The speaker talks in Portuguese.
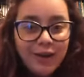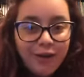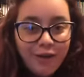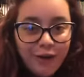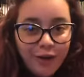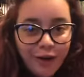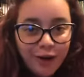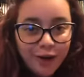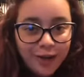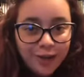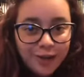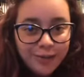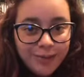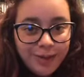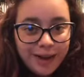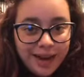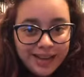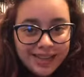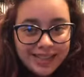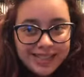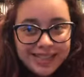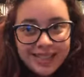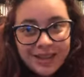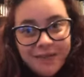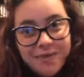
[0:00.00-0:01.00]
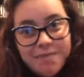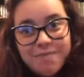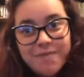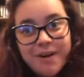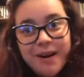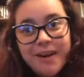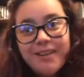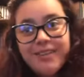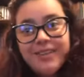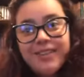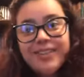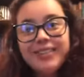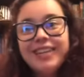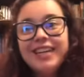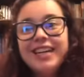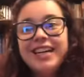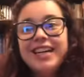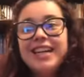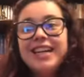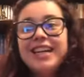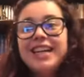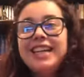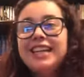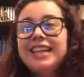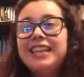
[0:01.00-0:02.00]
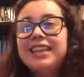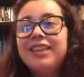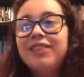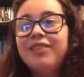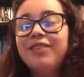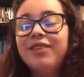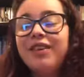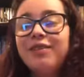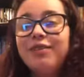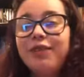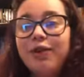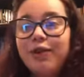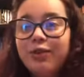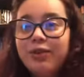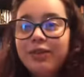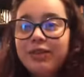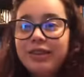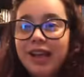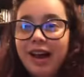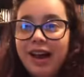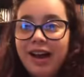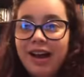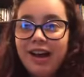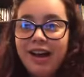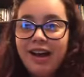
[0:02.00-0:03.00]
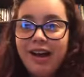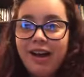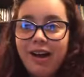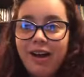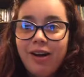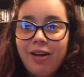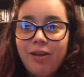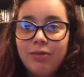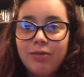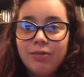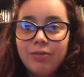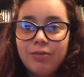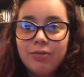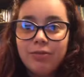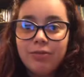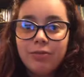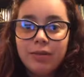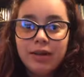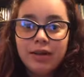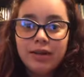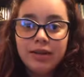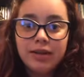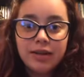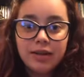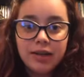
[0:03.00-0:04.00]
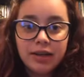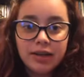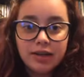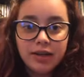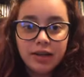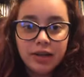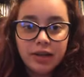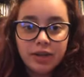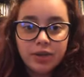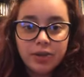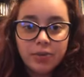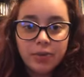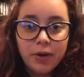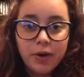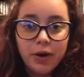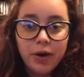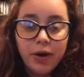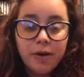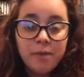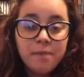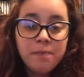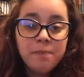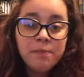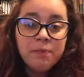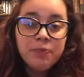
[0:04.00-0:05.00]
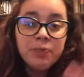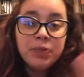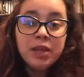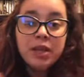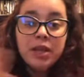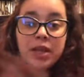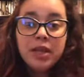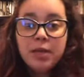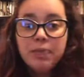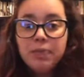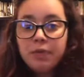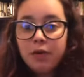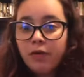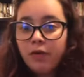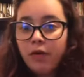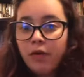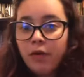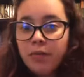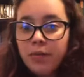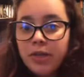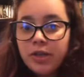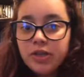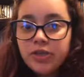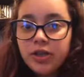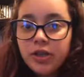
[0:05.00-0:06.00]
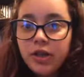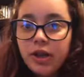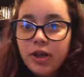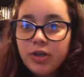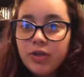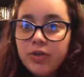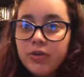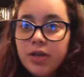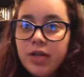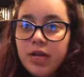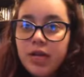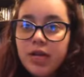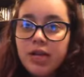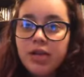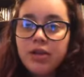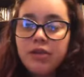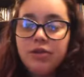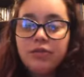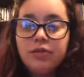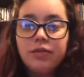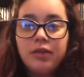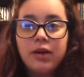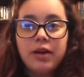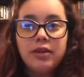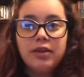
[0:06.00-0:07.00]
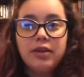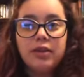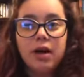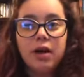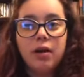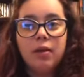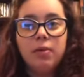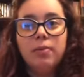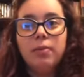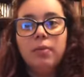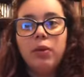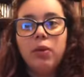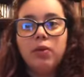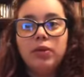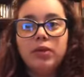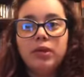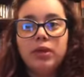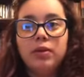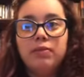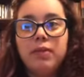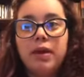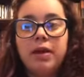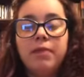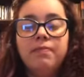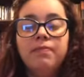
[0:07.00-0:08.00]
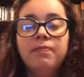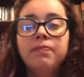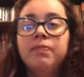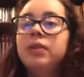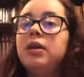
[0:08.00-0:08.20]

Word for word: volto para São Paulo. Então vai voltar a uma internet melhor e provavelmente lá no Rio vai estar tá boa também.